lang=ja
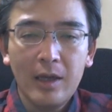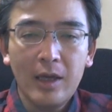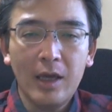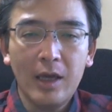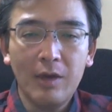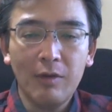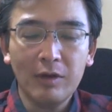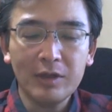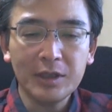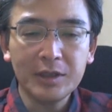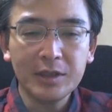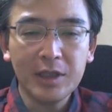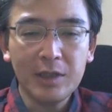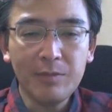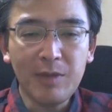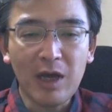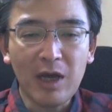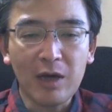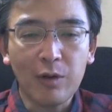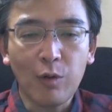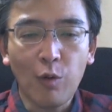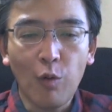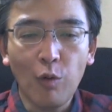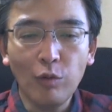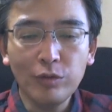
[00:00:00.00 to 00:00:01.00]
私が
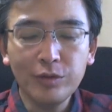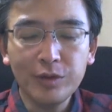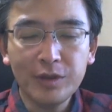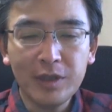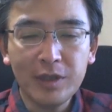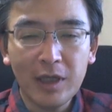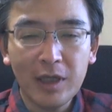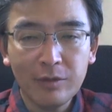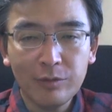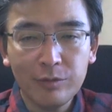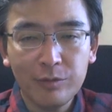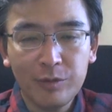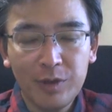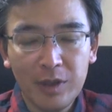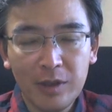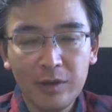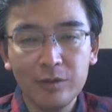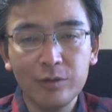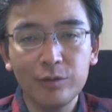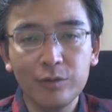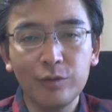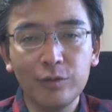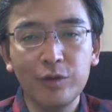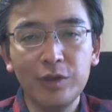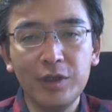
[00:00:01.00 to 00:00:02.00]
今、
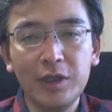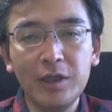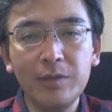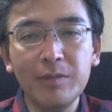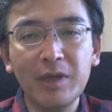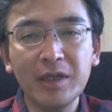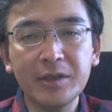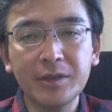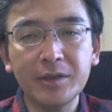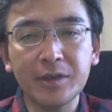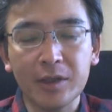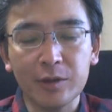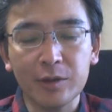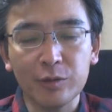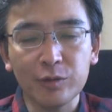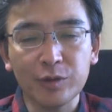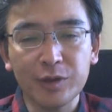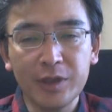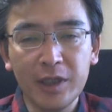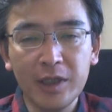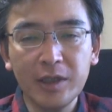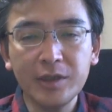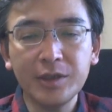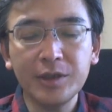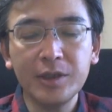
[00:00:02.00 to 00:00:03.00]
コンサルティングと言いましたけど、
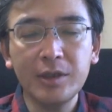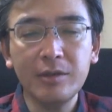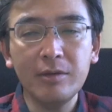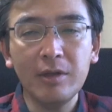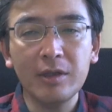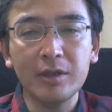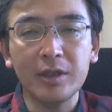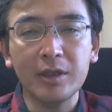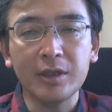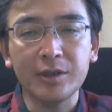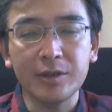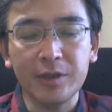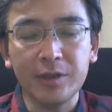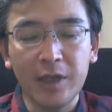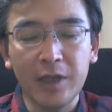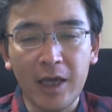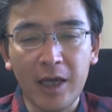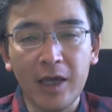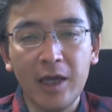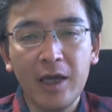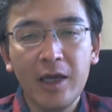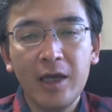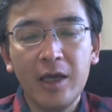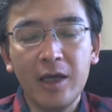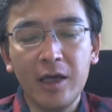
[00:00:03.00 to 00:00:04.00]
正式にはです
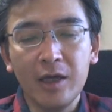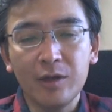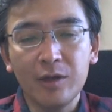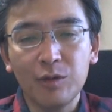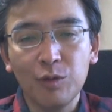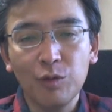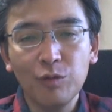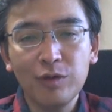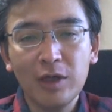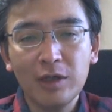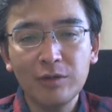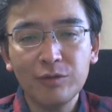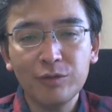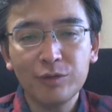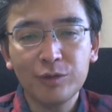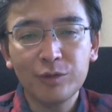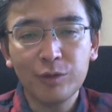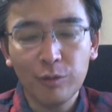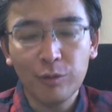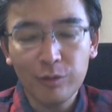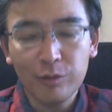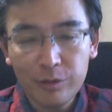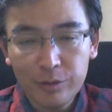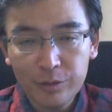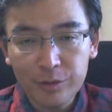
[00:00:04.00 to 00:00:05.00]
ね、
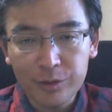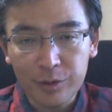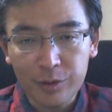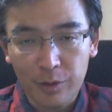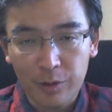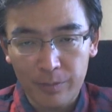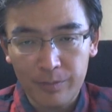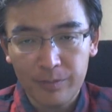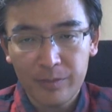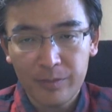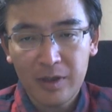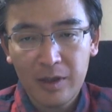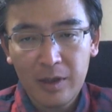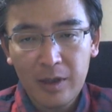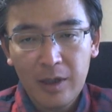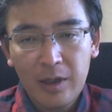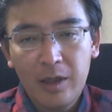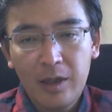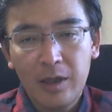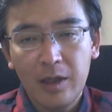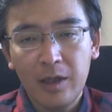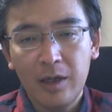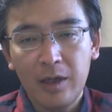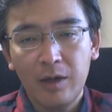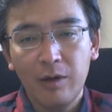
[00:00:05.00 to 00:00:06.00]
トータルソリューション、
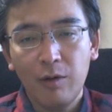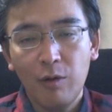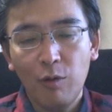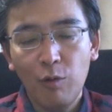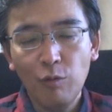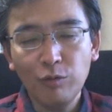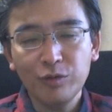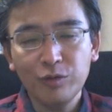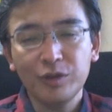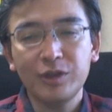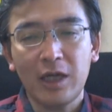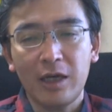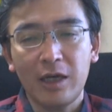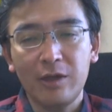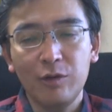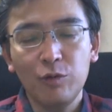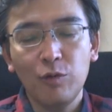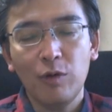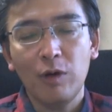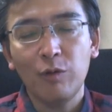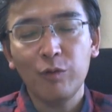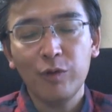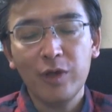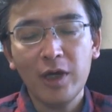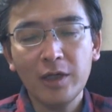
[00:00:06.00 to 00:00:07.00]
えー、御社、要
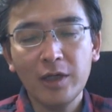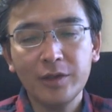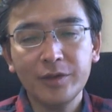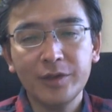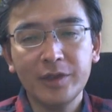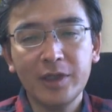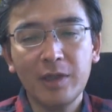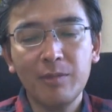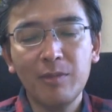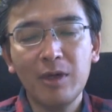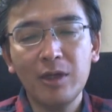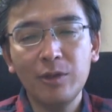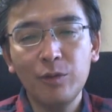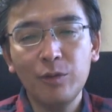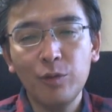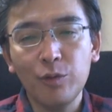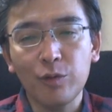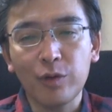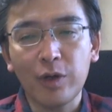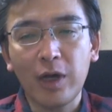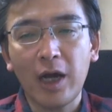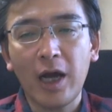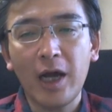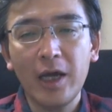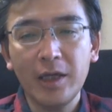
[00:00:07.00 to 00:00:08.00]
はお客様の
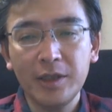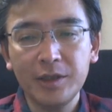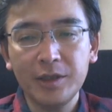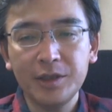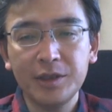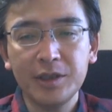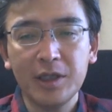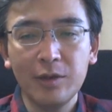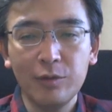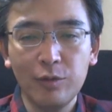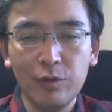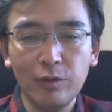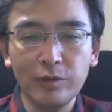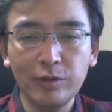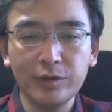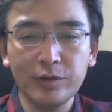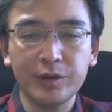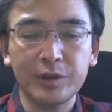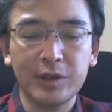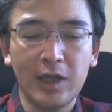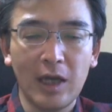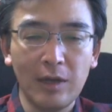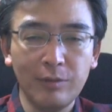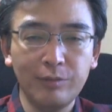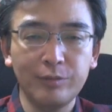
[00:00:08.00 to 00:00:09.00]
会社の
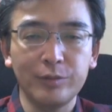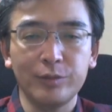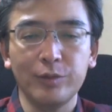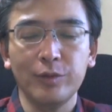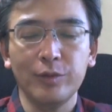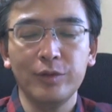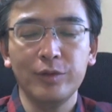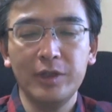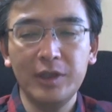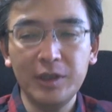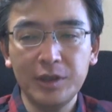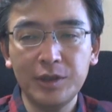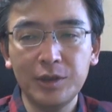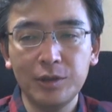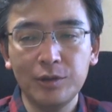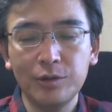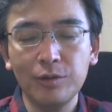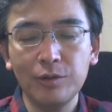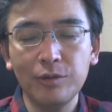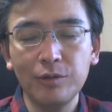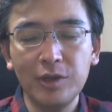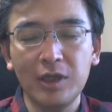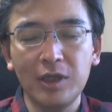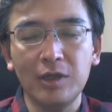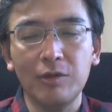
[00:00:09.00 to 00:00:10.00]
スタッフと一
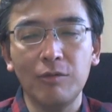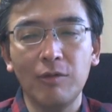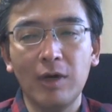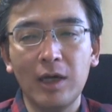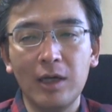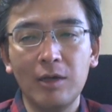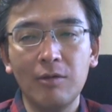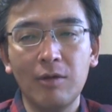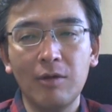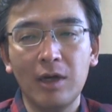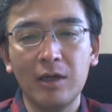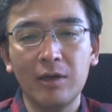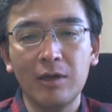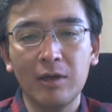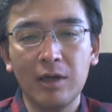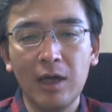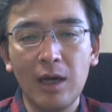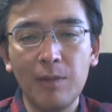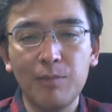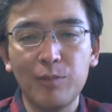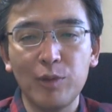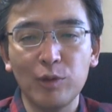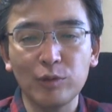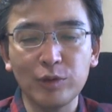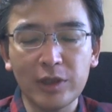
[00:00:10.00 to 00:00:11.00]
緒に我々
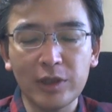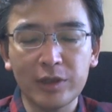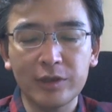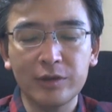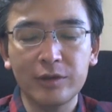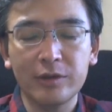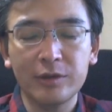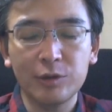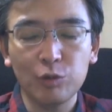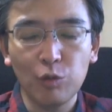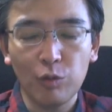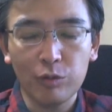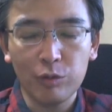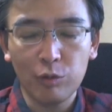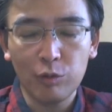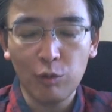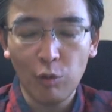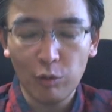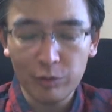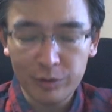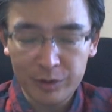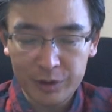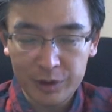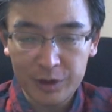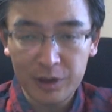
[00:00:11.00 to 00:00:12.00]
が
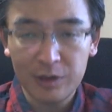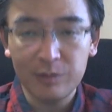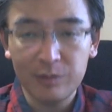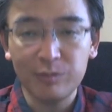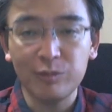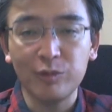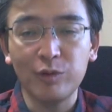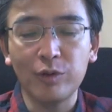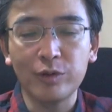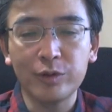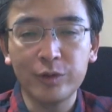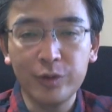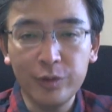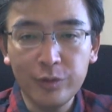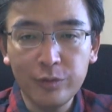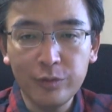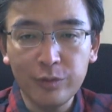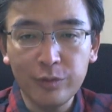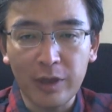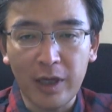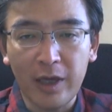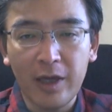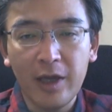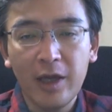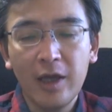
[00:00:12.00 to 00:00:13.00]
プロジェクトチームを組
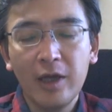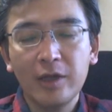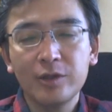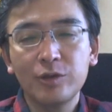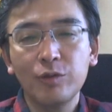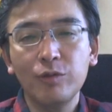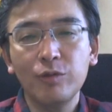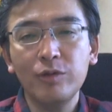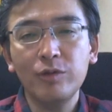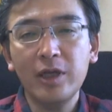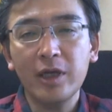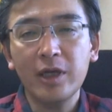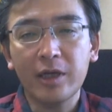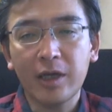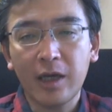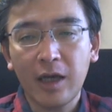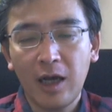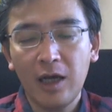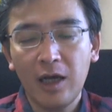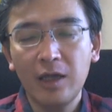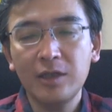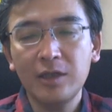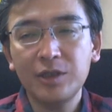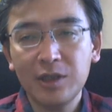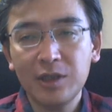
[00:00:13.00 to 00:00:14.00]
んで、それで
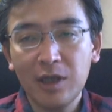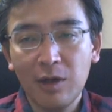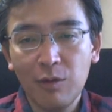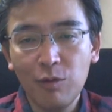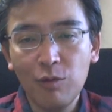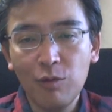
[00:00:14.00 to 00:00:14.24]
会社